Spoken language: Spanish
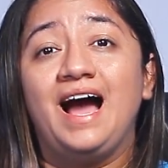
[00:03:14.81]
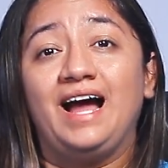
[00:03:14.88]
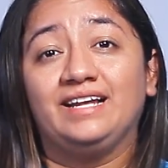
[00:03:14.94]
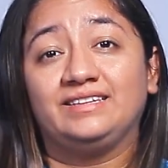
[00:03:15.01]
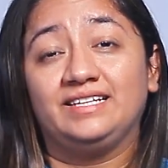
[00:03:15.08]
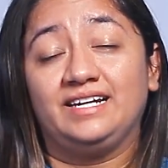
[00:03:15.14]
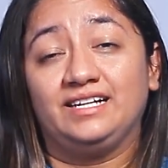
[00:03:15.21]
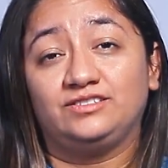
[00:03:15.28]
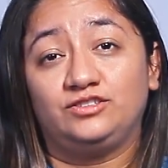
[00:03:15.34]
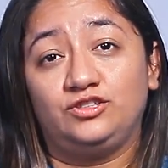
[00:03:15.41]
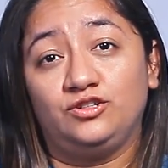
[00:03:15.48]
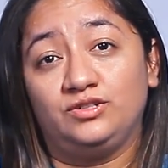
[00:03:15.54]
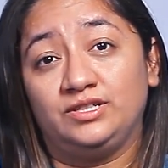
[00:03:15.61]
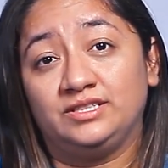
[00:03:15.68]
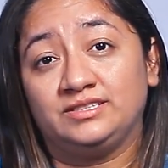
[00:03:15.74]

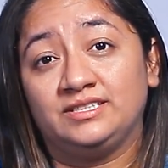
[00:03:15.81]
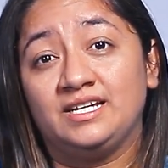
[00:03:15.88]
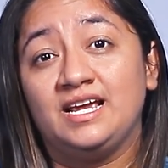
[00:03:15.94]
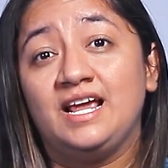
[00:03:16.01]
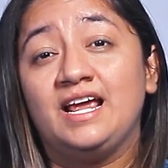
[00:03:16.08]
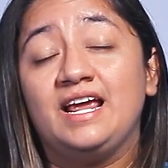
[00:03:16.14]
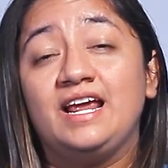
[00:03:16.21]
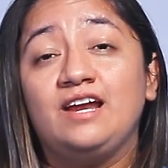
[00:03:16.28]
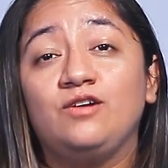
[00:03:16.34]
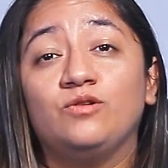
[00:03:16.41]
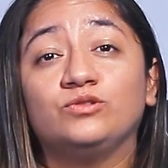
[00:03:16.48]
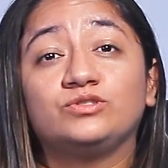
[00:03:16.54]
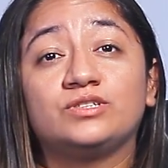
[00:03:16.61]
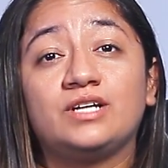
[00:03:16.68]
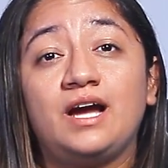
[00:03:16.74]
Alteraciones en
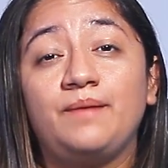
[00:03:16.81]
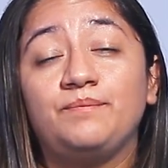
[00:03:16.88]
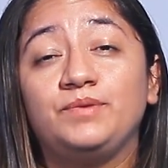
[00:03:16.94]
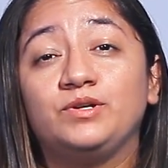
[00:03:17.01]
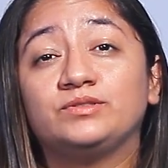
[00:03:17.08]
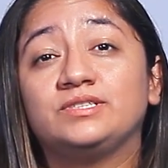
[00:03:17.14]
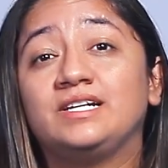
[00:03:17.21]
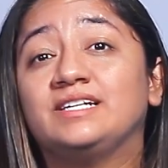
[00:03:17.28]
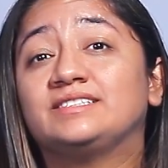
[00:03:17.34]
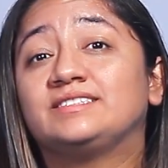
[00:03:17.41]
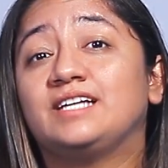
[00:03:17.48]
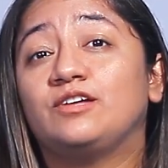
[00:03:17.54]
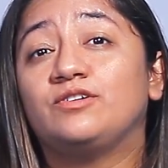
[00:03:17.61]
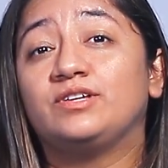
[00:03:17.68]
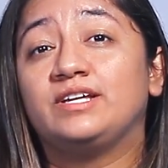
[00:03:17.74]
los cambios del
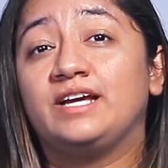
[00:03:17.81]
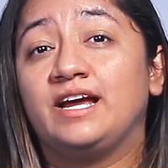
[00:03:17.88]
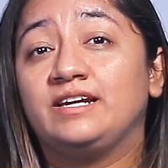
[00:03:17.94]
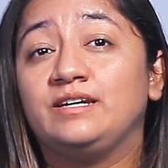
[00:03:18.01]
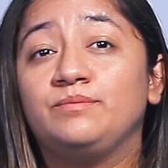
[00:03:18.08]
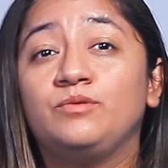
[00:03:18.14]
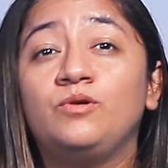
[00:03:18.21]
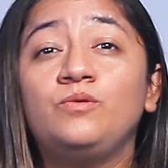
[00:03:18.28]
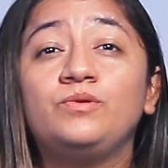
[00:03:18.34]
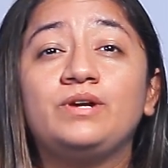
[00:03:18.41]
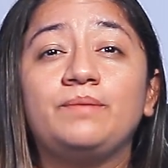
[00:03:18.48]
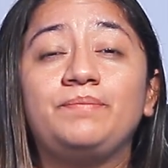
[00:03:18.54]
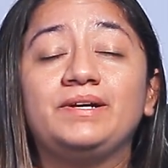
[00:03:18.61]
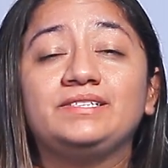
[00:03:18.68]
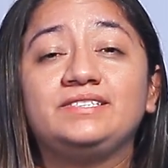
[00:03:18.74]
estado de ánimo,
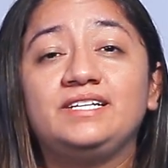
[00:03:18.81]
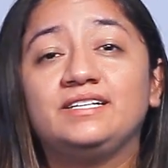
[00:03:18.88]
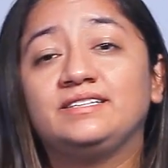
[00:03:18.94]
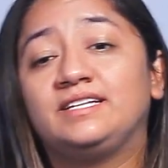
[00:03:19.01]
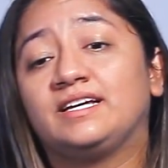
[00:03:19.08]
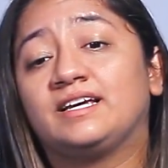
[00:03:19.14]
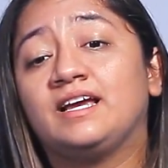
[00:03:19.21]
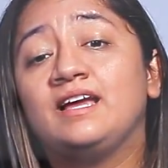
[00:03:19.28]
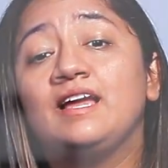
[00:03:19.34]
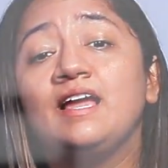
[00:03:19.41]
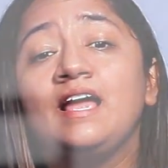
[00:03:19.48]
una paciente que